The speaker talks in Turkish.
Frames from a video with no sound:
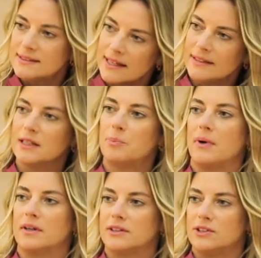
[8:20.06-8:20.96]
sen
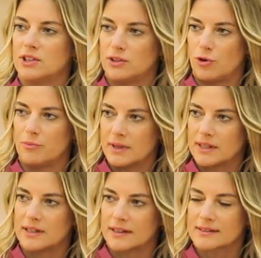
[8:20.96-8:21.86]
yapan işe
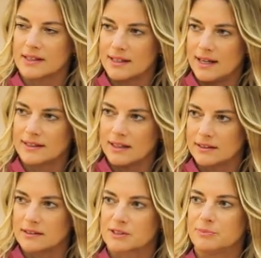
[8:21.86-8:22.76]
dönmek gerekirse yelken,
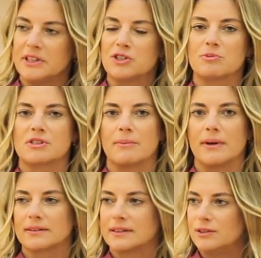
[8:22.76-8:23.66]
yelken. kısmı hiçbir
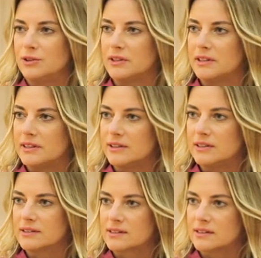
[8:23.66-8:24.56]
zaman e,
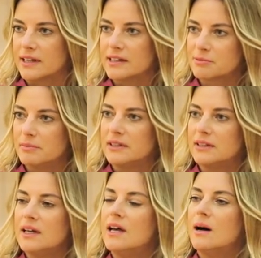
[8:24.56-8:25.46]
hızını evet.
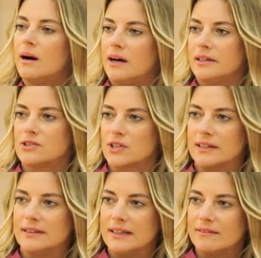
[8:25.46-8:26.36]
kesmedi. Aynı
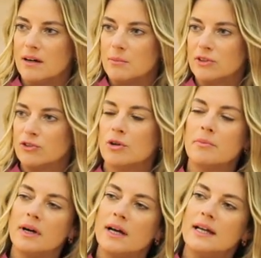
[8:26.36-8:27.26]
şekilde devam ediyor
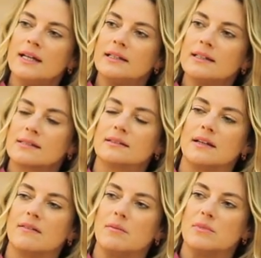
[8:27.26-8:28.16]
ama nasıl
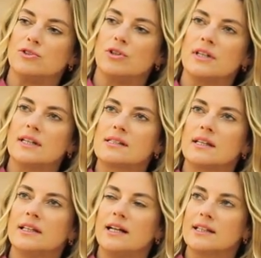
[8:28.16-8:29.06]
devam ediyor? Yani
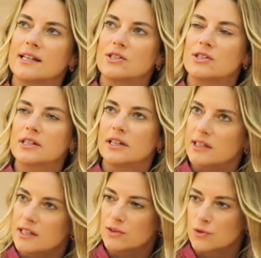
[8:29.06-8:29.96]
senin yelkencilik
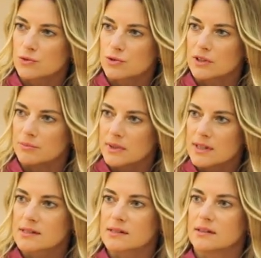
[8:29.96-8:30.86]
kariyerini konuşalım
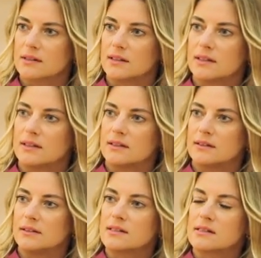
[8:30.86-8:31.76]
biraz.
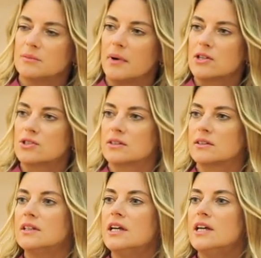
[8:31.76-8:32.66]
Ee, nasıl
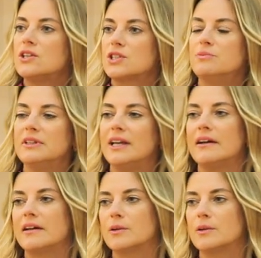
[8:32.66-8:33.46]
başladın? Şimdi neler